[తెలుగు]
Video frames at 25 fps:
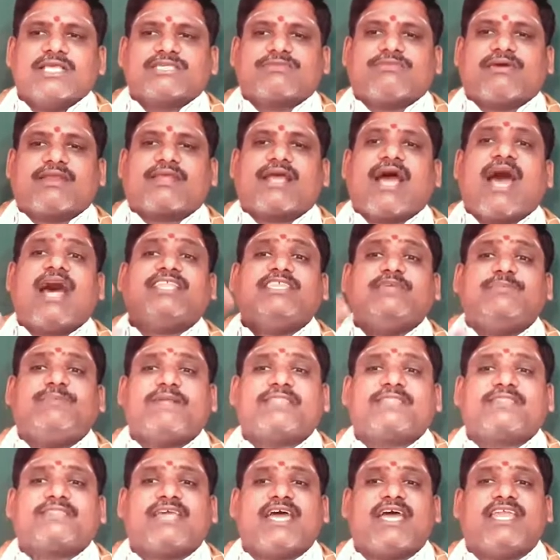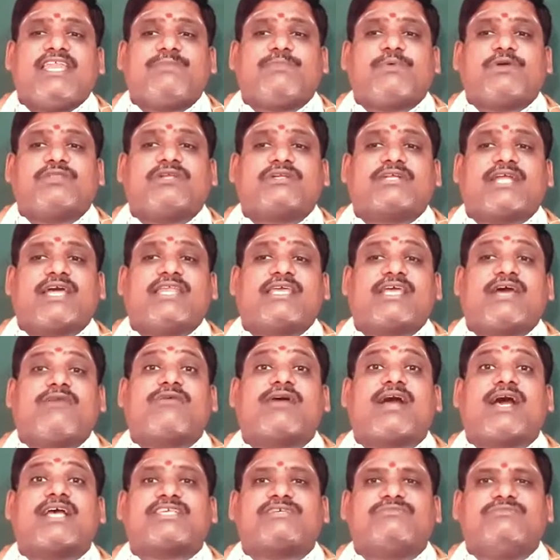స్వర్గాధిపత్యాన్ని పొందడానికి
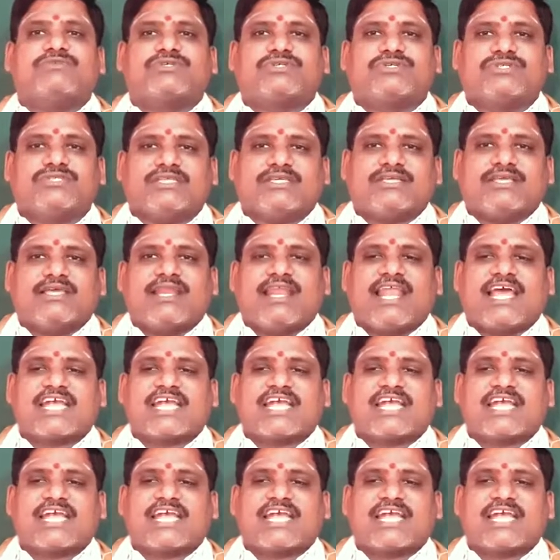అవకాశం ఉంటుంది